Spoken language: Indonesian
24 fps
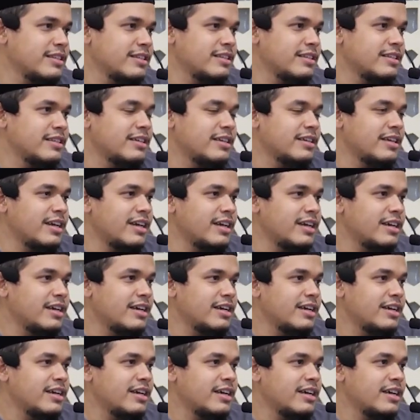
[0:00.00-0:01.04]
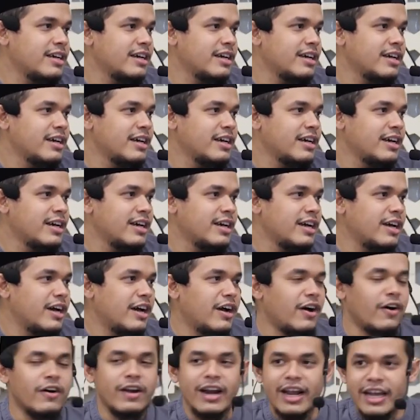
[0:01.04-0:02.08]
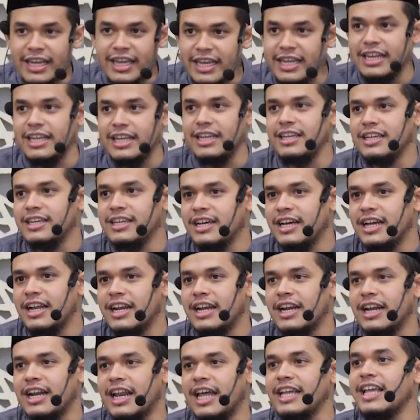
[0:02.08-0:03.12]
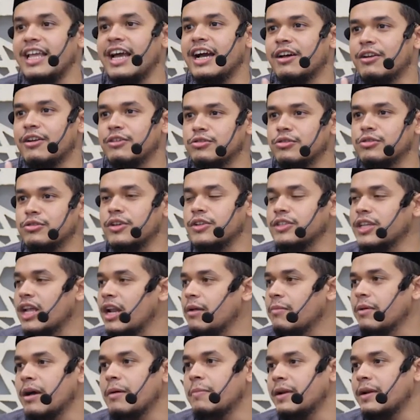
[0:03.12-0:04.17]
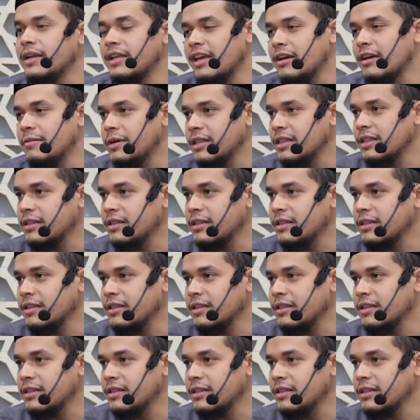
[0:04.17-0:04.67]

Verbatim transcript: Ya. Orang ini nanya ke Rasulullah SAW, kapan kiamat.